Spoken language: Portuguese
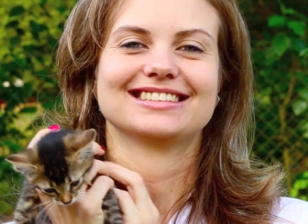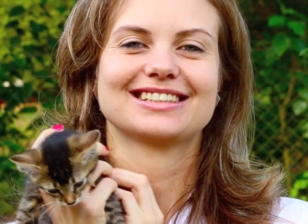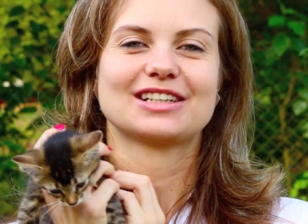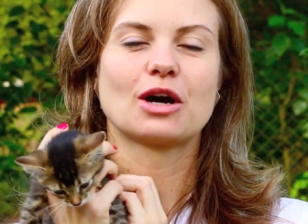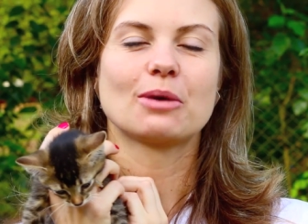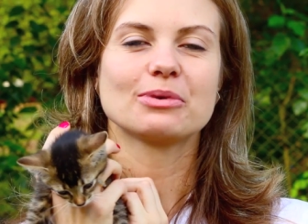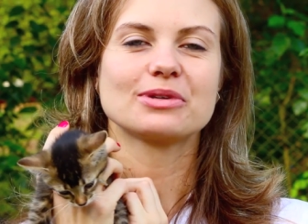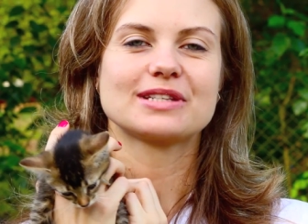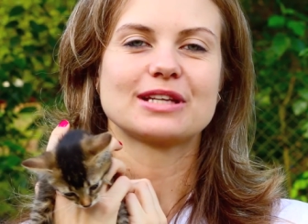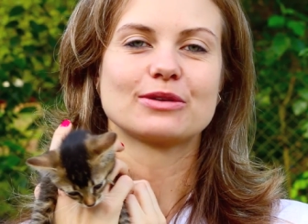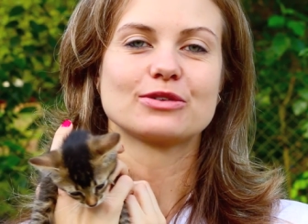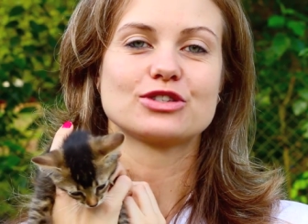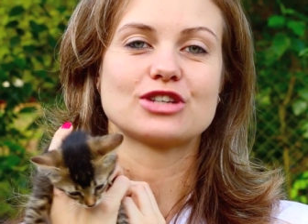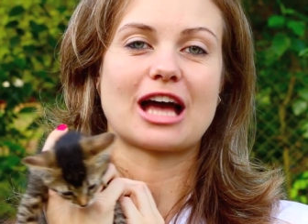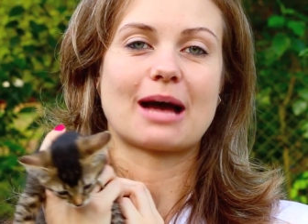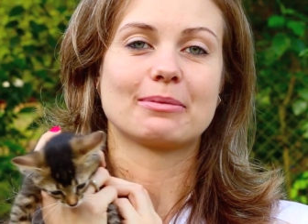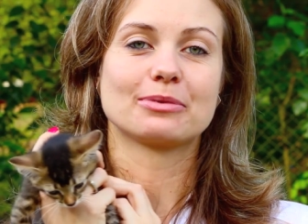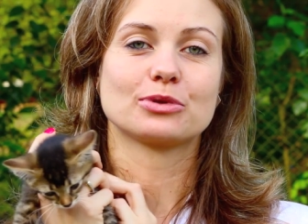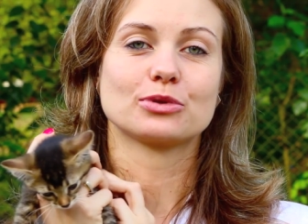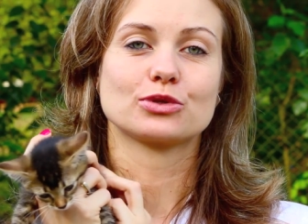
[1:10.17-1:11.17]
Como são de
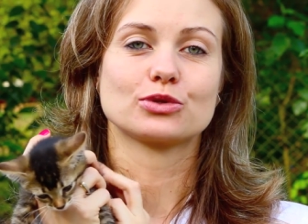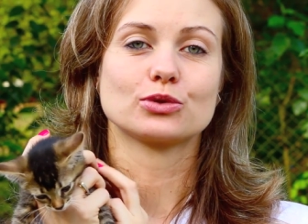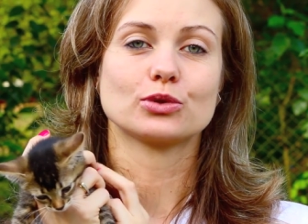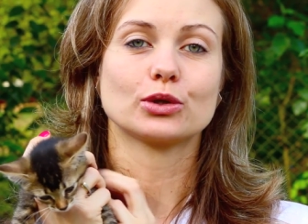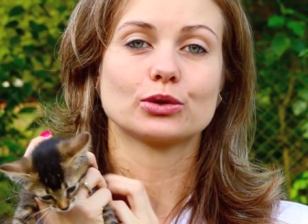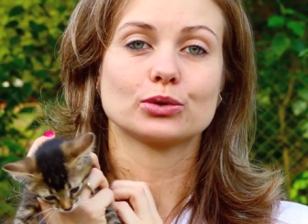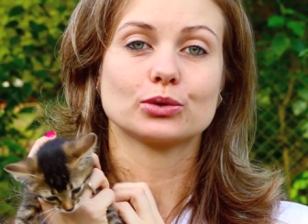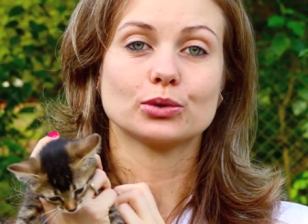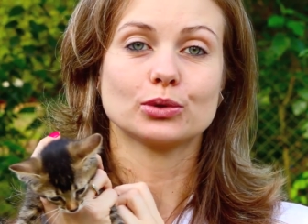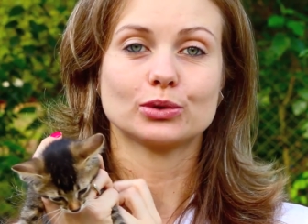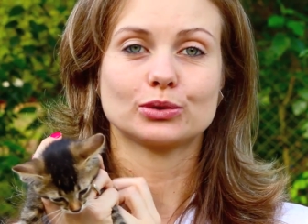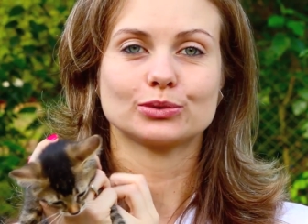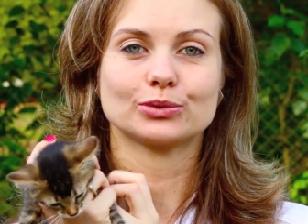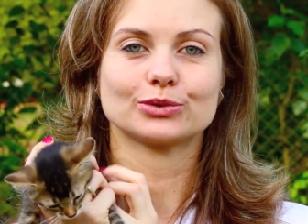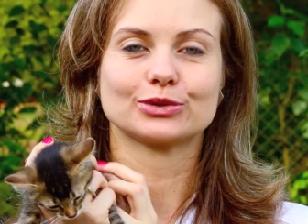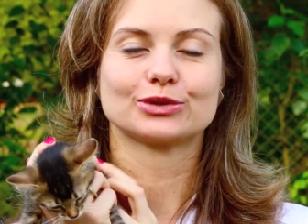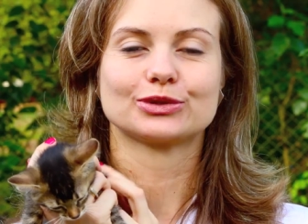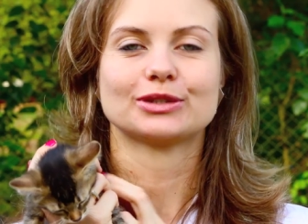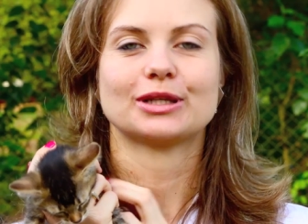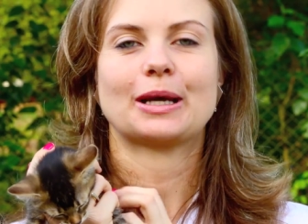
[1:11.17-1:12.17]
hábitos
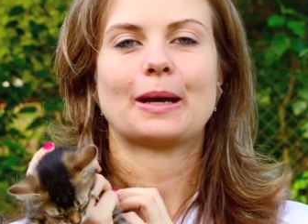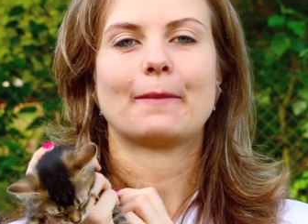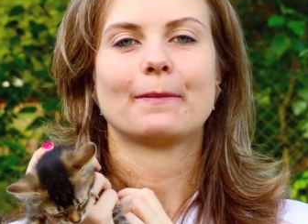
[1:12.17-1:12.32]
noturnos,